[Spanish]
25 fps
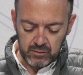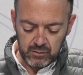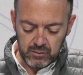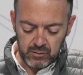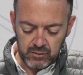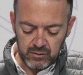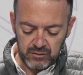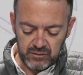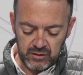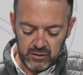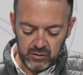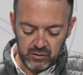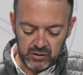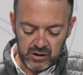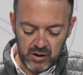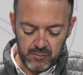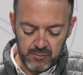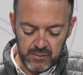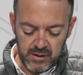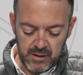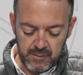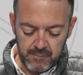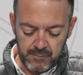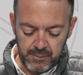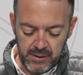Sino
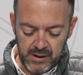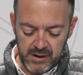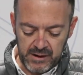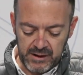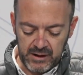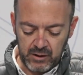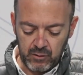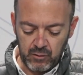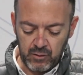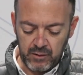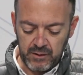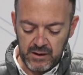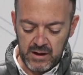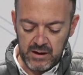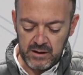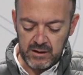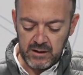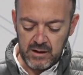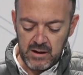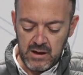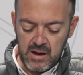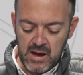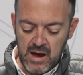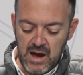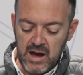también para recordar
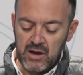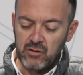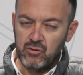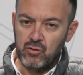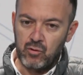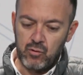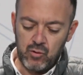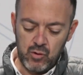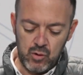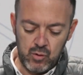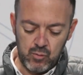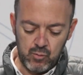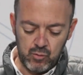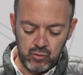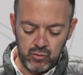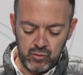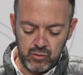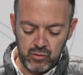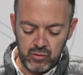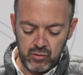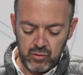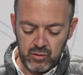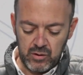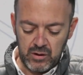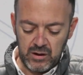a todo el
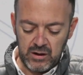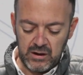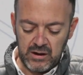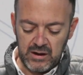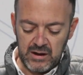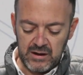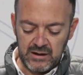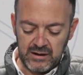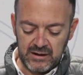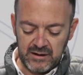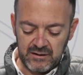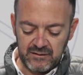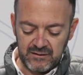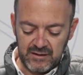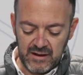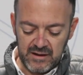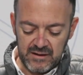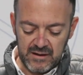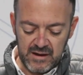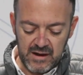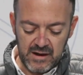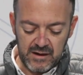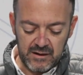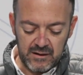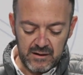mundo que el
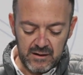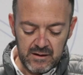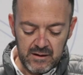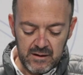castañar